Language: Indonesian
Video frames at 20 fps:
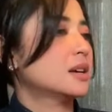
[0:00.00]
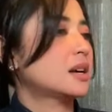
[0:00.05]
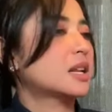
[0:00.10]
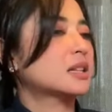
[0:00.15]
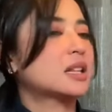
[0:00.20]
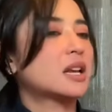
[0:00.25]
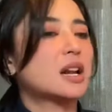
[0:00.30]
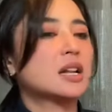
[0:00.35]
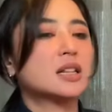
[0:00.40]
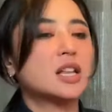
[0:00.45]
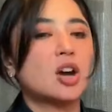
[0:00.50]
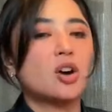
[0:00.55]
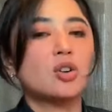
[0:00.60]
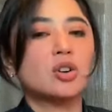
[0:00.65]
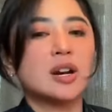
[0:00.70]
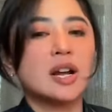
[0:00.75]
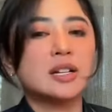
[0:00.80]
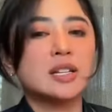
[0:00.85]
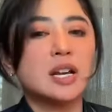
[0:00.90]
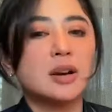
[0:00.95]

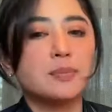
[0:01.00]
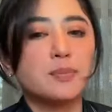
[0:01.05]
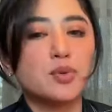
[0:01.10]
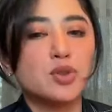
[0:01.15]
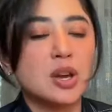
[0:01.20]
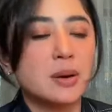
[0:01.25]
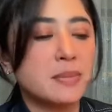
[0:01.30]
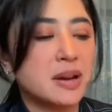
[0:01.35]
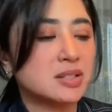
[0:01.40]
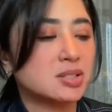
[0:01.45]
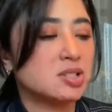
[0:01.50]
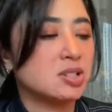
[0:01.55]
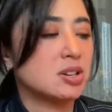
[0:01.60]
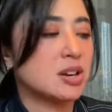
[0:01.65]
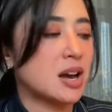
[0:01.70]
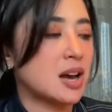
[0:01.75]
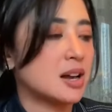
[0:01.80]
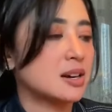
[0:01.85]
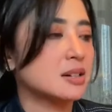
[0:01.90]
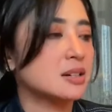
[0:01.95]
Rata-rata orang yang punya
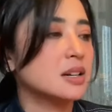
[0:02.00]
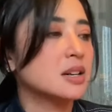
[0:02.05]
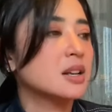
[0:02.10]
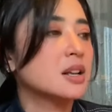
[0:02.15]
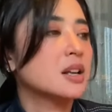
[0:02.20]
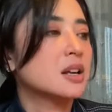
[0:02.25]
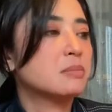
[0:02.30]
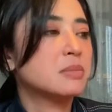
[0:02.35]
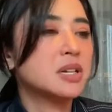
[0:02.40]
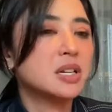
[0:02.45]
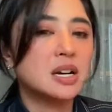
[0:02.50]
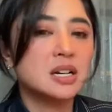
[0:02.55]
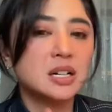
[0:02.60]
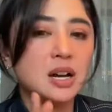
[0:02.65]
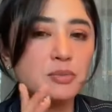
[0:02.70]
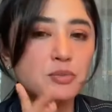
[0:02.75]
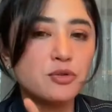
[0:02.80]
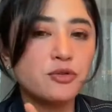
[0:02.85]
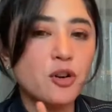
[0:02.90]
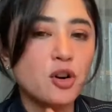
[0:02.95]
majikan,
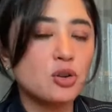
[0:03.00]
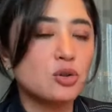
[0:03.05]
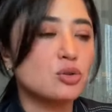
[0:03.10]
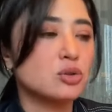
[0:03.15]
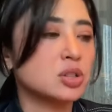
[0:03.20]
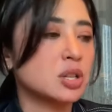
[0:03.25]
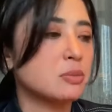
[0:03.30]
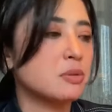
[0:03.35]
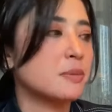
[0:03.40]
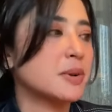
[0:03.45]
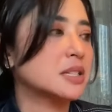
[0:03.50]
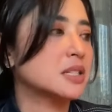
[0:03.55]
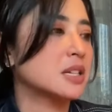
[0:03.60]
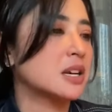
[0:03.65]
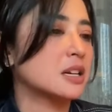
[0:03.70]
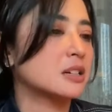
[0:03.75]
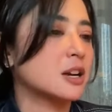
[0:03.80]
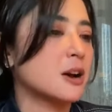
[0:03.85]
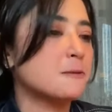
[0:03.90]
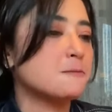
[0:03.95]
mendingan kamu fokus sama
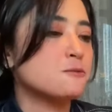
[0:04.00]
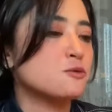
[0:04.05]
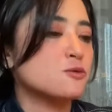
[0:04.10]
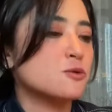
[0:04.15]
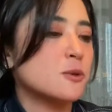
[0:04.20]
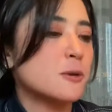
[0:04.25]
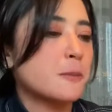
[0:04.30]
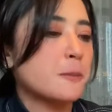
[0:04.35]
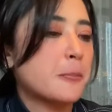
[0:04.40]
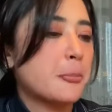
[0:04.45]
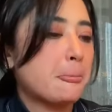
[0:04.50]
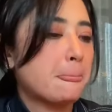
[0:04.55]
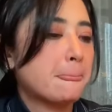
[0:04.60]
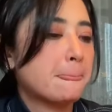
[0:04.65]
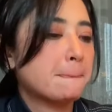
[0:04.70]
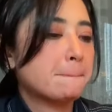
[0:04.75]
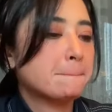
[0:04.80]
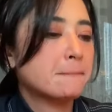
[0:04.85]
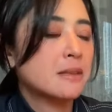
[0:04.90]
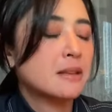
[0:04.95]
majikan kamu
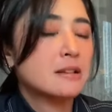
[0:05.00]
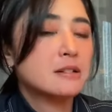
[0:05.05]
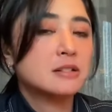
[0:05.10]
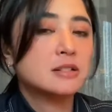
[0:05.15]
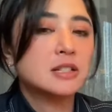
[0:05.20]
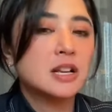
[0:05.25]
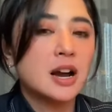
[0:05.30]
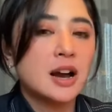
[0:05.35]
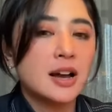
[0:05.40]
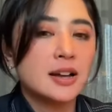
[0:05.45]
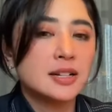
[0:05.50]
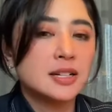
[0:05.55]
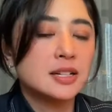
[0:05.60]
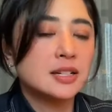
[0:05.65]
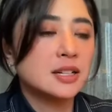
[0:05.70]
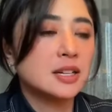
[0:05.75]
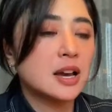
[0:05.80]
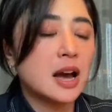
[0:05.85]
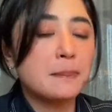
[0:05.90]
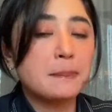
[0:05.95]
jangan
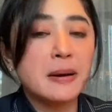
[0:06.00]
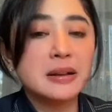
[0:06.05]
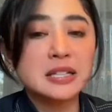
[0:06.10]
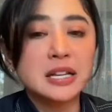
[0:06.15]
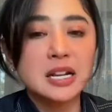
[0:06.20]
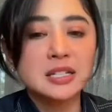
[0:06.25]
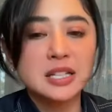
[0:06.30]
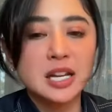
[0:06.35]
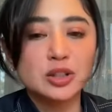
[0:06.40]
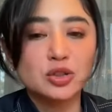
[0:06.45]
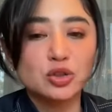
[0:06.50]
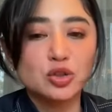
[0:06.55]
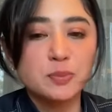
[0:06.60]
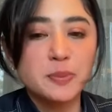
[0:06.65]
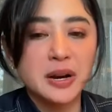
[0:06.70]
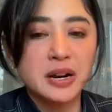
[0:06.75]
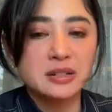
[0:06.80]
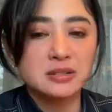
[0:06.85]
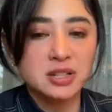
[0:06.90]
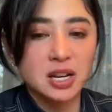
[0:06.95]
ini apa salah satu
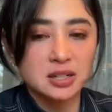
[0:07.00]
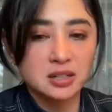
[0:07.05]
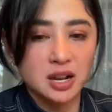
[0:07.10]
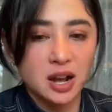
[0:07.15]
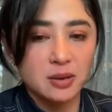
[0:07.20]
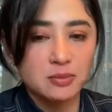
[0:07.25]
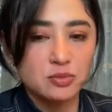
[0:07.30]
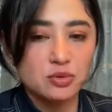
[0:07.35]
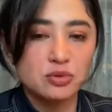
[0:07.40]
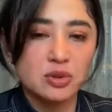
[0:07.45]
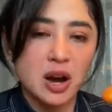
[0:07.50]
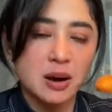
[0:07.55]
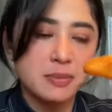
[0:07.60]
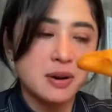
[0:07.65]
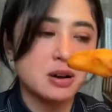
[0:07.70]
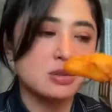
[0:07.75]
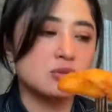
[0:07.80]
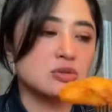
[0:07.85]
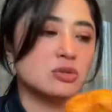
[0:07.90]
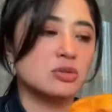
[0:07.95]
itu pekerjaan kamu
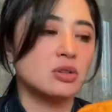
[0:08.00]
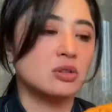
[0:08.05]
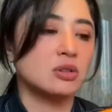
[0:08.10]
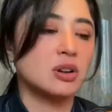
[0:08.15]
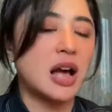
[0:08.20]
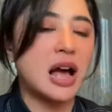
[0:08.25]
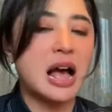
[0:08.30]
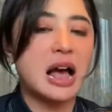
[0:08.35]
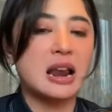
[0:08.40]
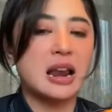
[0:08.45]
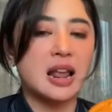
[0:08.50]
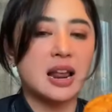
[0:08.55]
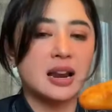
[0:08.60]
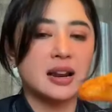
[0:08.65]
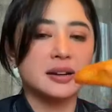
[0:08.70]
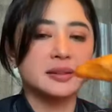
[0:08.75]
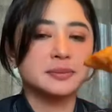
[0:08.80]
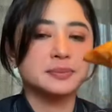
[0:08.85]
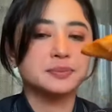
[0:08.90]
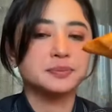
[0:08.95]
nggak bagus dong nggak halal